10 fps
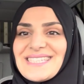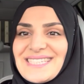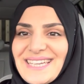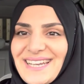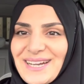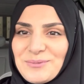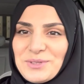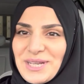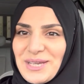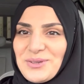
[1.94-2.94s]

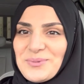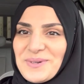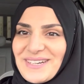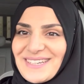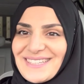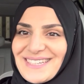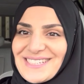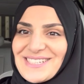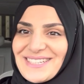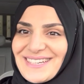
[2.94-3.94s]
Selamun Aleyküm
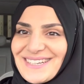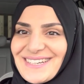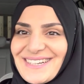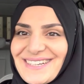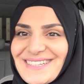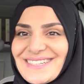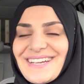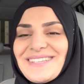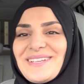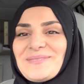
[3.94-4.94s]
arkadaşlar.
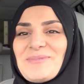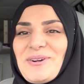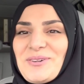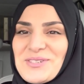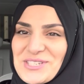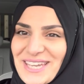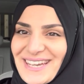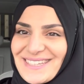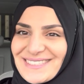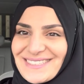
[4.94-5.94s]
Kanalıma hoş
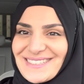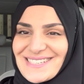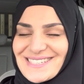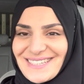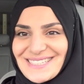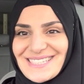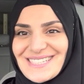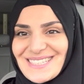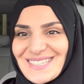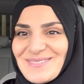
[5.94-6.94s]
geldiniz.
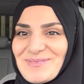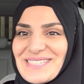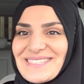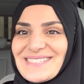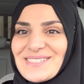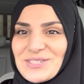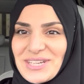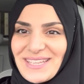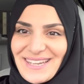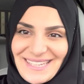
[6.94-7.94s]
Nasılsınız? İyi misiniz?
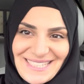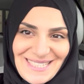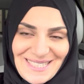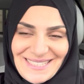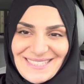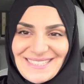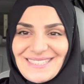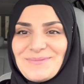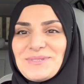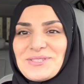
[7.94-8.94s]
İnşallah
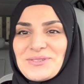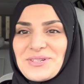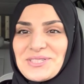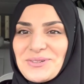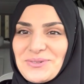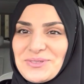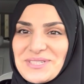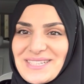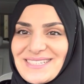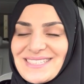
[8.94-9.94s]
iyisinizdir. Bizi soracak
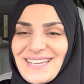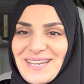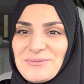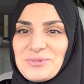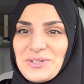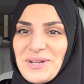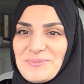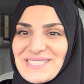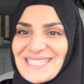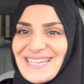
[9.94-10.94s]
olursanız elhamdülillah
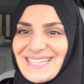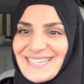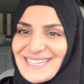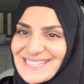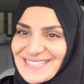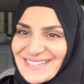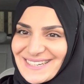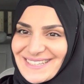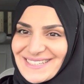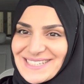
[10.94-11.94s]
bizler iyiyiz
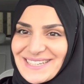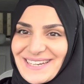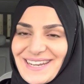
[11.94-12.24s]
arkadaşlar.